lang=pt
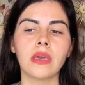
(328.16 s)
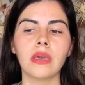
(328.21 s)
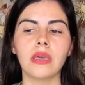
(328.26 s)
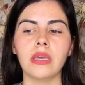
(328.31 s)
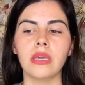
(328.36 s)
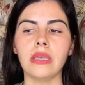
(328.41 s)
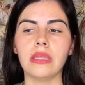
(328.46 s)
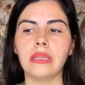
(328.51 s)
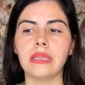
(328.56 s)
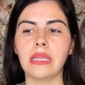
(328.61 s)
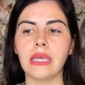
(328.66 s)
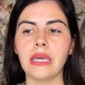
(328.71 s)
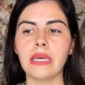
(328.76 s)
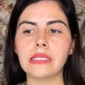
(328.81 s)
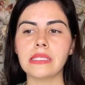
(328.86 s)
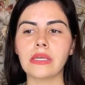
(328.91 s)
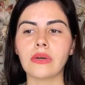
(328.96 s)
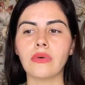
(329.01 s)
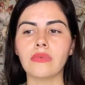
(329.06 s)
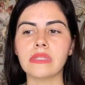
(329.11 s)
E ter
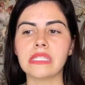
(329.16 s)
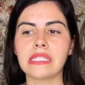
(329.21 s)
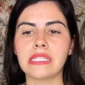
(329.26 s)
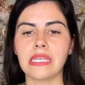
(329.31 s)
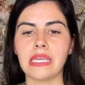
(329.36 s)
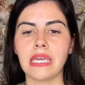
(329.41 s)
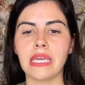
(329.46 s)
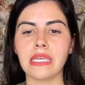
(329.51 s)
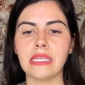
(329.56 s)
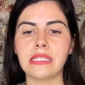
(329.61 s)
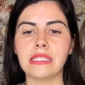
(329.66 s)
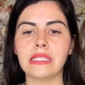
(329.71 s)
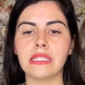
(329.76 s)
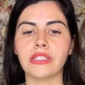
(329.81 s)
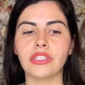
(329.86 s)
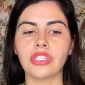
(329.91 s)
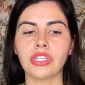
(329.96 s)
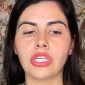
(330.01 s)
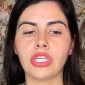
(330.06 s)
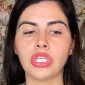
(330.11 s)
essa consciência
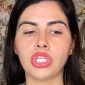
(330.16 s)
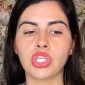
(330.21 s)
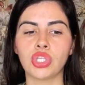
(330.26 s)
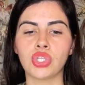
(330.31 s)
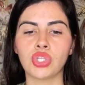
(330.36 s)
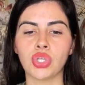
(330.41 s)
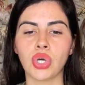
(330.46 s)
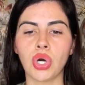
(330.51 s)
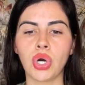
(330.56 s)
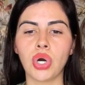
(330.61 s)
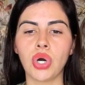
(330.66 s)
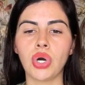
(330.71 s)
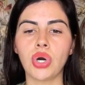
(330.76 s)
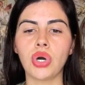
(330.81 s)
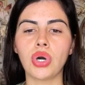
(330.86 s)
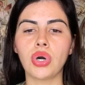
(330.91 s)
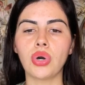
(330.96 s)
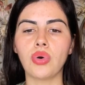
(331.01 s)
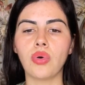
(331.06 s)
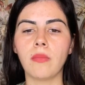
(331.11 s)
de que
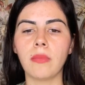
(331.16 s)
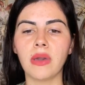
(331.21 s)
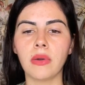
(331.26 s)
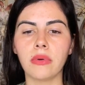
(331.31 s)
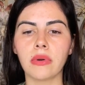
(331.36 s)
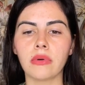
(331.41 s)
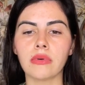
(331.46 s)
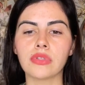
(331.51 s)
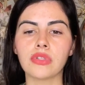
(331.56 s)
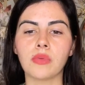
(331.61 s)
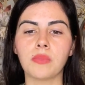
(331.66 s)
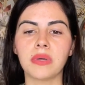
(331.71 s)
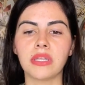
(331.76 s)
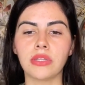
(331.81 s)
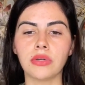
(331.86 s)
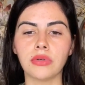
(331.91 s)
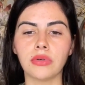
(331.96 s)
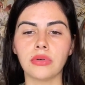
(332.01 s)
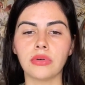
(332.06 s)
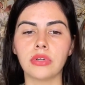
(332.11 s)
só o meu eu
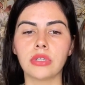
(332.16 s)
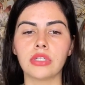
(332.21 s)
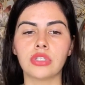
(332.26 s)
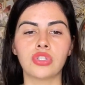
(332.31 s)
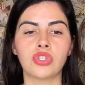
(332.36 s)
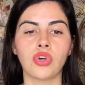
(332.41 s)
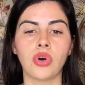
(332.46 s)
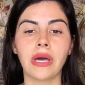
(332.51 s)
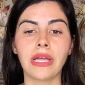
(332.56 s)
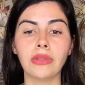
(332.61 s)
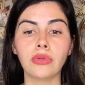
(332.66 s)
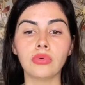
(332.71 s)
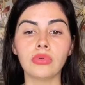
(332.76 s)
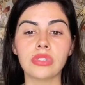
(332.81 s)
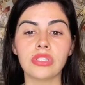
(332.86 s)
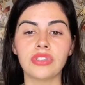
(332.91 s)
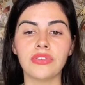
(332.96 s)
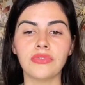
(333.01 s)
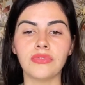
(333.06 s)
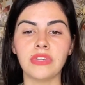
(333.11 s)
superior, só a
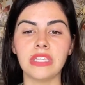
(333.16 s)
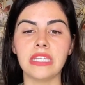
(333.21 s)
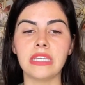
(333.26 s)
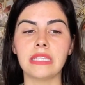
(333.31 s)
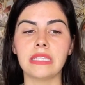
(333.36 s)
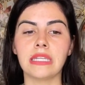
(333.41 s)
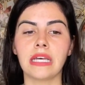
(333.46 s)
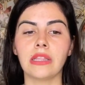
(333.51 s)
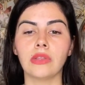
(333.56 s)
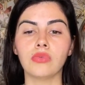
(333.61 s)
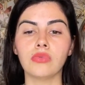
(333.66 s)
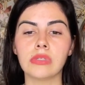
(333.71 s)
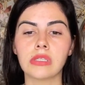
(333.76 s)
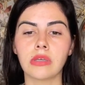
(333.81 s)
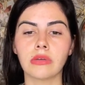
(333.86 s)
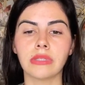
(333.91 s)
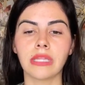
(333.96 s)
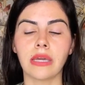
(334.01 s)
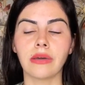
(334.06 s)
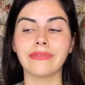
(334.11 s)
luz divina, a luz que
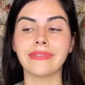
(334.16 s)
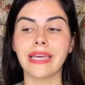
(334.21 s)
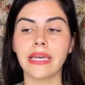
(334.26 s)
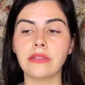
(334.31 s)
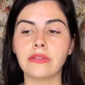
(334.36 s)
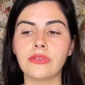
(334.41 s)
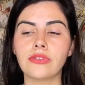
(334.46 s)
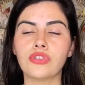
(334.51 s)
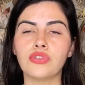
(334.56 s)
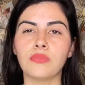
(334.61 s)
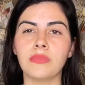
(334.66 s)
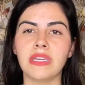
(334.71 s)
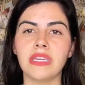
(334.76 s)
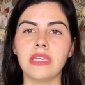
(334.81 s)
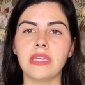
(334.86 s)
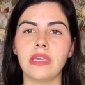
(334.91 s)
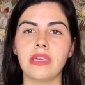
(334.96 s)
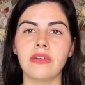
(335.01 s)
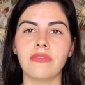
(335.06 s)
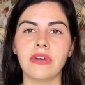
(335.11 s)
eu tenho dentro de
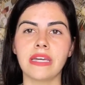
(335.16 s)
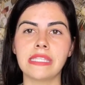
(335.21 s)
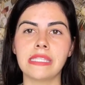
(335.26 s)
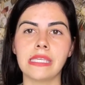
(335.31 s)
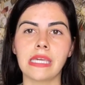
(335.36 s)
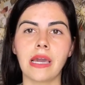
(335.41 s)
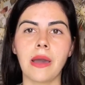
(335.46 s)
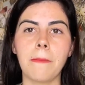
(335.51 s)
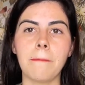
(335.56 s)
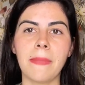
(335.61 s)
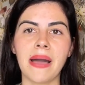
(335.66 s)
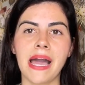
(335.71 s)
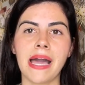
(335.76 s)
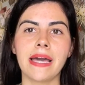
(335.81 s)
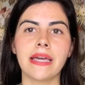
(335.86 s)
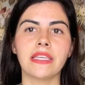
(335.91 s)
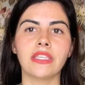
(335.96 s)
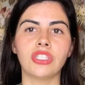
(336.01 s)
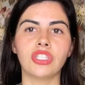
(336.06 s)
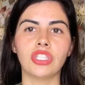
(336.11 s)
mim que vai ser
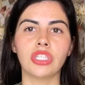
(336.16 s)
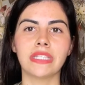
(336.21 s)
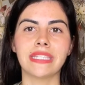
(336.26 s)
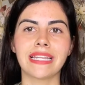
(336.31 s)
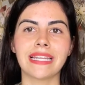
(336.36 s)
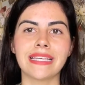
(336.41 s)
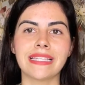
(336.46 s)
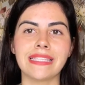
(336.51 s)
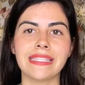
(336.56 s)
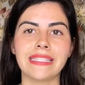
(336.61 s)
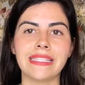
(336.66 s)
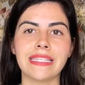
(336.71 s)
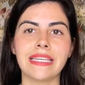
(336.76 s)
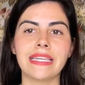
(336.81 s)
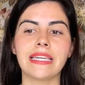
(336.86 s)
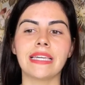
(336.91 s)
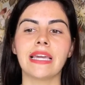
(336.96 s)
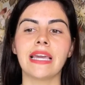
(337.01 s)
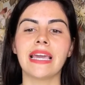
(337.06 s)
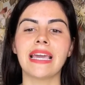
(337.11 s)
capaz de
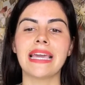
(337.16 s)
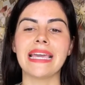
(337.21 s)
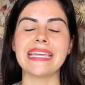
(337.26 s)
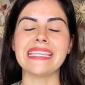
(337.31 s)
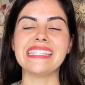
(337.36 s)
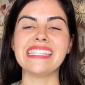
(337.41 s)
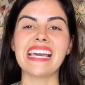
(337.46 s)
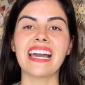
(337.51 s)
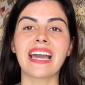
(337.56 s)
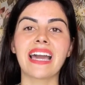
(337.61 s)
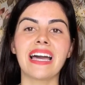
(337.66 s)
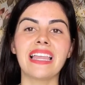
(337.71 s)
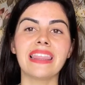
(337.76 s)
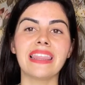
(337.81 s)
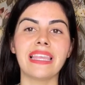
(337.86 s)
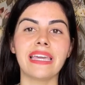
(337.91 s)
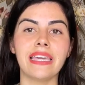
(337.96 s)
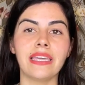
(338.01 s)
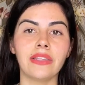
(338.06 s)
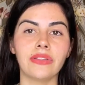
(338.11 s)
trazer esse
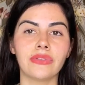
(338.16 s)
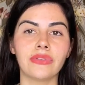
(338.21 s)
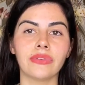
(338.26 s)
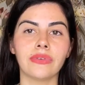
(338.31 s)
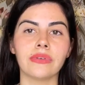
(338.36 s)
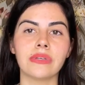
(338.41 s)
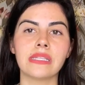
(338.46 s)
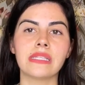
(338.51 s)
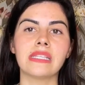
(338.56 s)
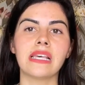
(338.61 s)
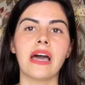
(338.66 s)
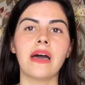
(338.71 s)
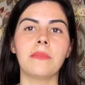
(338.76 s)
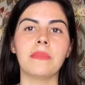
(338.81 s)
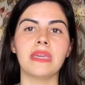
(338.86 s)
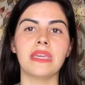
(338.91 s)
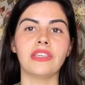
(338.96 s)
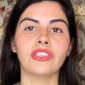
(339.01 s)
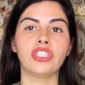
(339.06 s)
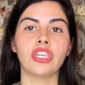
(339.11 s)
acalento,
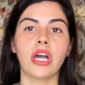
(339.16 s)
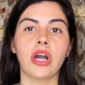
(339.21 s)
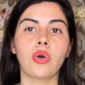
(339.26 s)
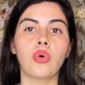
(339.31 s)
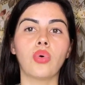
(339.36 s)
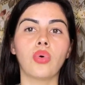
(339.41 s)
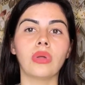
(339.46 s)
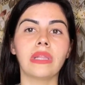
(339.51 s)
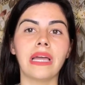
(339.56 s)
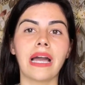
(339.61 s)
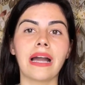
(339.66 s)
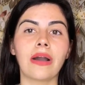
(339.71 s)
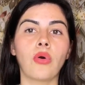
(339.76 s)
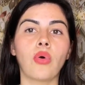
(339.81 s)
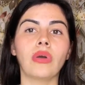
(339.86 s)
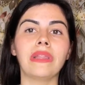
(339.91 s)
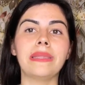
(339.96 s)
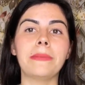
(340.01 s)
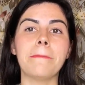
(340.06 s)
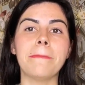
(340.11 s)
sabe, de
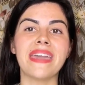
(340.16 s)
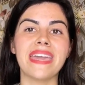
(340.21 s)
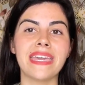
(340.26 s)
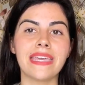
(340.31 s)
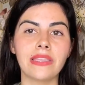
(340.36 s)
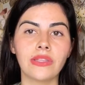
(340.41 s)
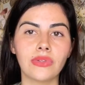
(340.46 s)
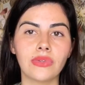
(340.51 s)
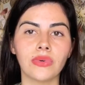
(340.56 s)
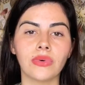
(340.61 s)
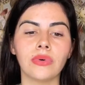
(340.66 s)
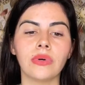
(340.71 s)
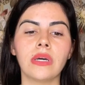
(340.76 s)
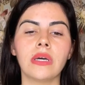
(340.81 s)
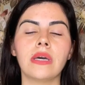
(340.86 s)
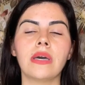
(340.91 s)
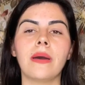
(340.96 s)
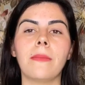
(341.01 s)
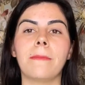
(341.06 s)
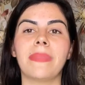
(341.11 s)
acolhimento
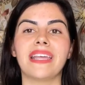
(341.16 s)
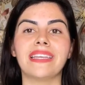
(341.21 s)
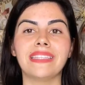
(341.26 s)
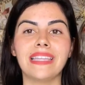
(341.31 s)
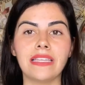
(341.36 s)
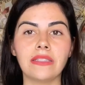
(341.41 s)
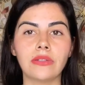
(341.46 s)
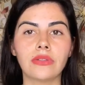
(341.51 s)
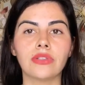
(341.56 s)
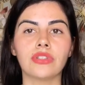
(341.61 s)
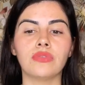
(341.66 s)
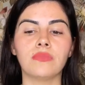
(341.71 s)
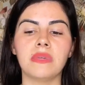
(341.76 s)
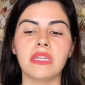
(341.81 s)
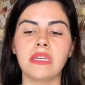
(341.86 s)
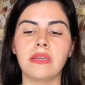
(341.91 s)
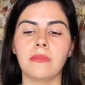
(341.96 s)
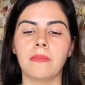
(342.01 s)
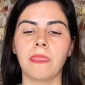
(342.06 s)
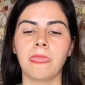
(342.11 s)
para dentro de
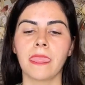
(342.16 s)
mim,